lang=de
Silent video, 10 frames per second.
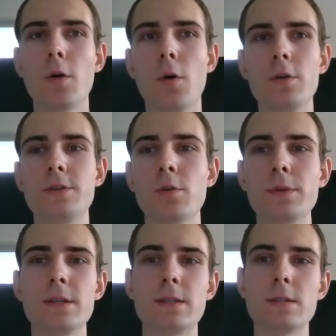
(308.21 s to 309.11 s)
und
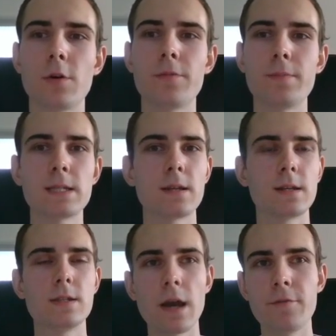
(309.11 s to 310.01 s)
somit ist es oft besser,
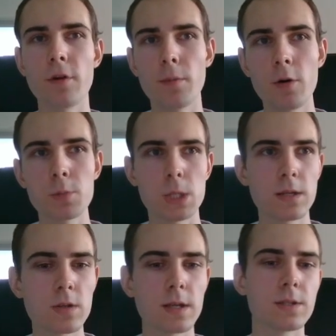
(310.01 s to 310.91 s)
das nicht einfach im Raum
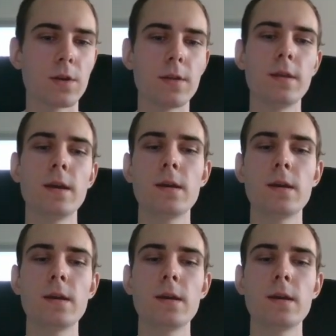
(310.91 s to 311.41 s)
stehen zu lassen, sondern